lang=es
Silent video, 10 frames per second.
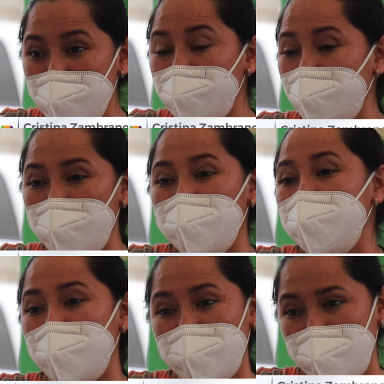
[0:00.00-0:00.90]
ya es un
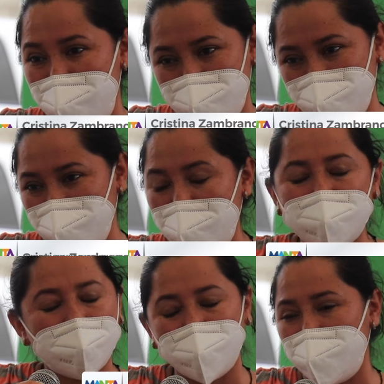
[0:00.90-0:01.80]
sueño hecho realidad.
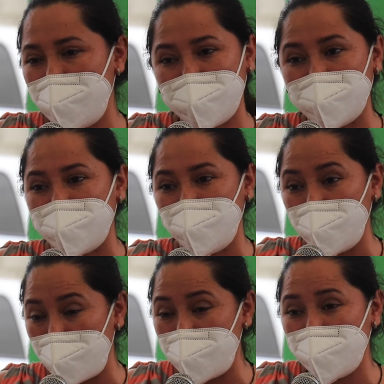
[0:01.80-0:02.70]
Tantas trabas
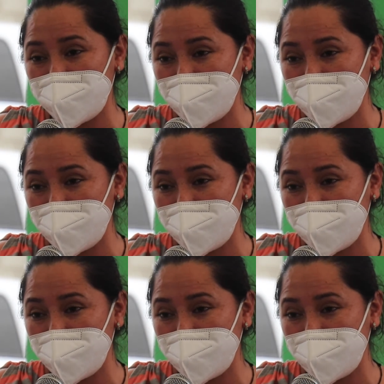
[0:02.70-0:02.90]
que tuvimos.